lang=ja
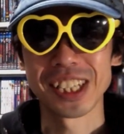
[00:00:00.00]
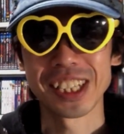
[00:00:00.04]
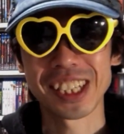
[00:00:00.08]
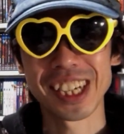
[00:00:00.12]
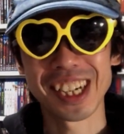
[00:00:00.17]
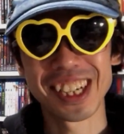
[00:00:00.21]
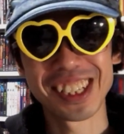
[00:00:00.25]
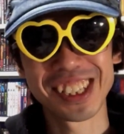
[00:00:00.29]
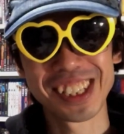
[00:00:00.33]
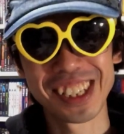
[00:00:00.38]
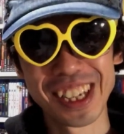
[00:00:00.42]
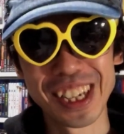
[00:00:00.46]

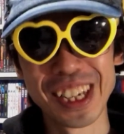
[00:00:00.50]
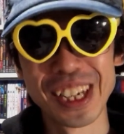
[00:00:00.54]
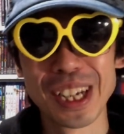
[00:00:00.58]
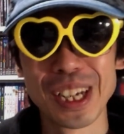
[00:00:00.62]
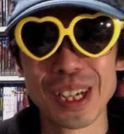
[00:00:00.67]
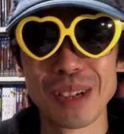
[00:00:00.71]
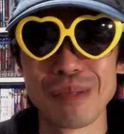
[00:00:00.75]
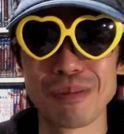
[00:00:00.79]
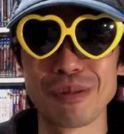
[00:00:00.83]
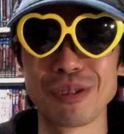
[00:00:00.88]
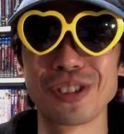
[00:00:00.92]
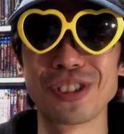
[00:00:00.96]
待してね、
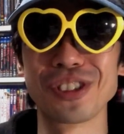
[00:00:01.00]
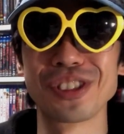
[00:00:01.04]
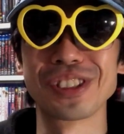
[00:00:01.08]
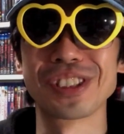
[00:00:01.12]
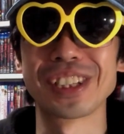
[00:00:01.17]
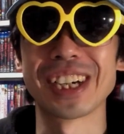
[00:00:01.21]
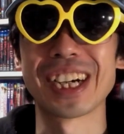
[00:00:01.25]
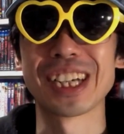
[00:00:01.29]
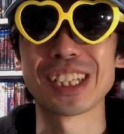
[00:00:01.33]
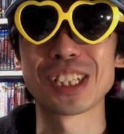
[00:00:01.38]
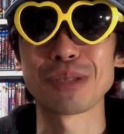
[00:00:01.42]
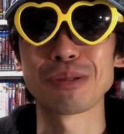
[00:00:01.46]
もう
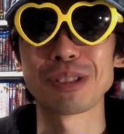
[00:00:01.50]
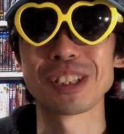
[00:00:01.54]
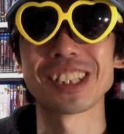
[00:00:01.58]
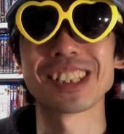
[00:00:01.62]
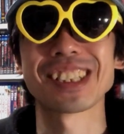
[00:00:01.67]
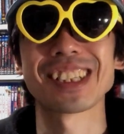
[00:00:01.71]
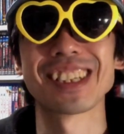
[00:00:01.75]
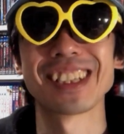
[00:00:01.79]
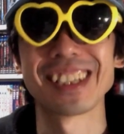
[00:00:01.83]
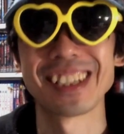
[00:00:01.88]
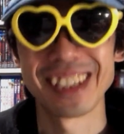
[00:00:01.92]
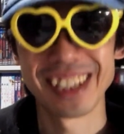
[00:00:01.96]
大丈夫で
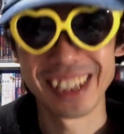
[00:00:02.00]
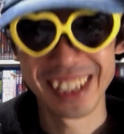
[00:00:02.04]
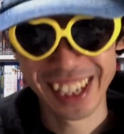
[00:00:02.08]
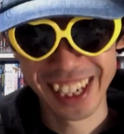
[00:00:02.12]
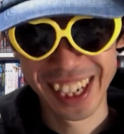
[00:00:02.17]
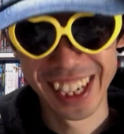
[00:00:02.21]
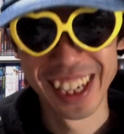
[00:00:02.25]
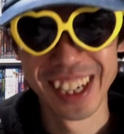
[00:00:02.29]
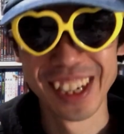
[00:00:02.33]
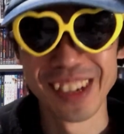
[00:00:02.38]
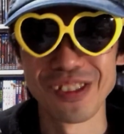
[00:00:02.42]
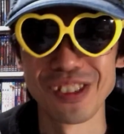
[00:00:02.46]
すから
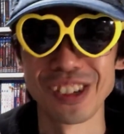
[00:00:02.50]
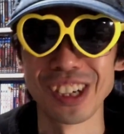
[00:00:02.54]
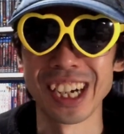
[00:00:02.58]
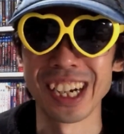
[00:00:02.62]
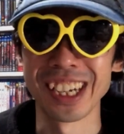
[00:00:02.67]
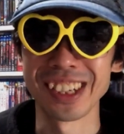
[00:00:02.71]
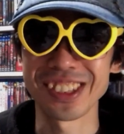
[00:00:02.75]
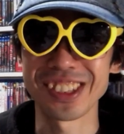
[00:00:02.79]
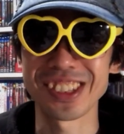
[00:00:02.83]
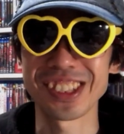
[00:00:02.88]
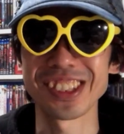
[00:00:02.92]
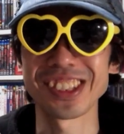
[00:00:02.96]
ね。もう
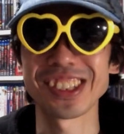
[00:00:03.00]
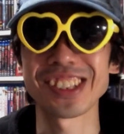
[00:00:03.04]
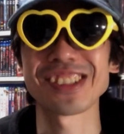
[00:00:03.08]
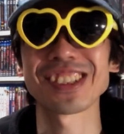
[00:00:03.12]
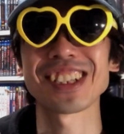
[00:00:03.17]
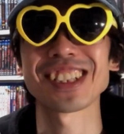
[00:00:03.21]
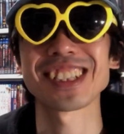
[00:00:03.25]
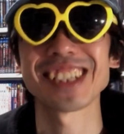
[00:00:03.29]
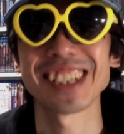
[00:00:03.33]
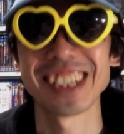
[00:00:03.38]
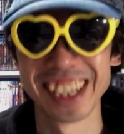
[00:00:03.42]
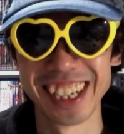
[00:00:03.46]
安心してく
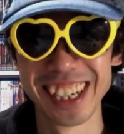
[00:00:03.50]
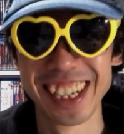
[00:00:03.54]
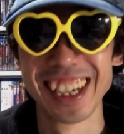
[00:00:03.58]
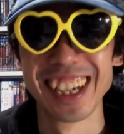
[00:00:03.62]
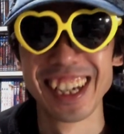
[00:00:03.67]
ださい。